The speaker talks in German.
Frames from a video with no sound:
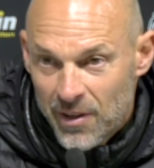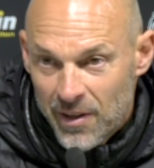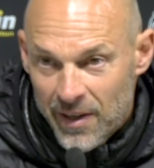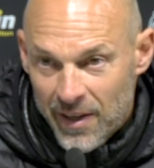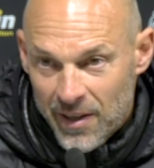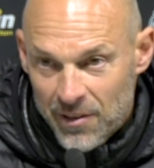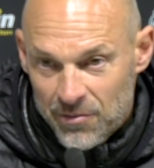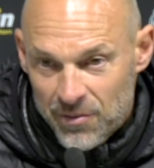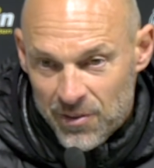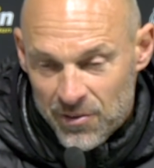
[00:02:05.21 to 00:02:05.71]

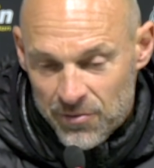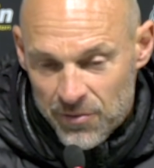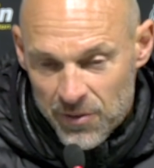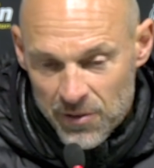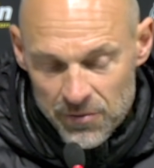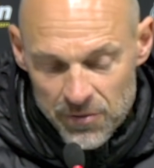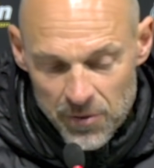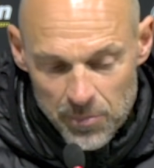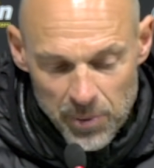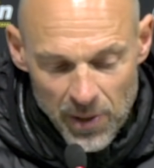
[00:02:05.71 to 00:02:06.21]
etwas viel
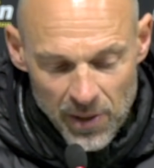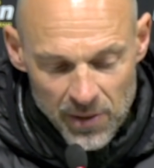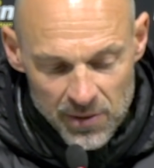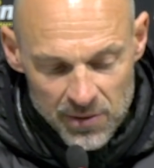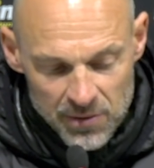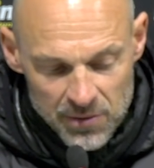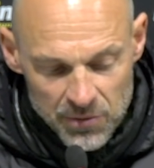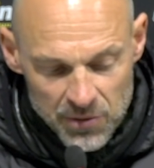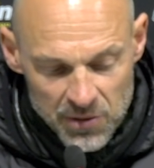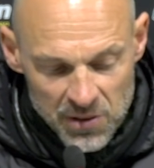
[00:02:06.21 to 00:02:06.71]

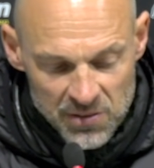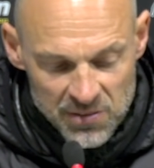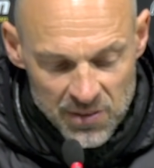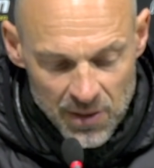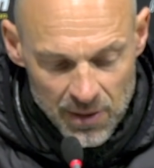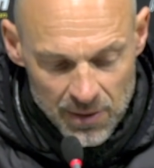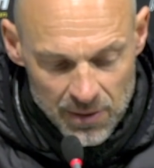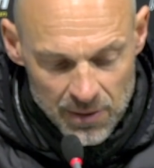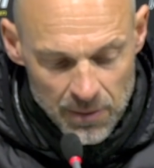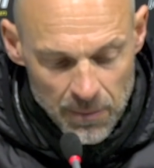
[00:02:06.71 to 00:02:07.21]
verballert, würde ich
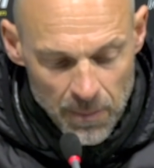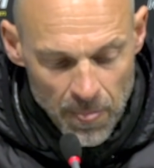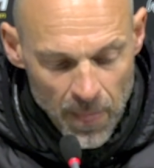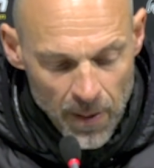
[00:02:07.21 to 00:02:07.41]
sagen.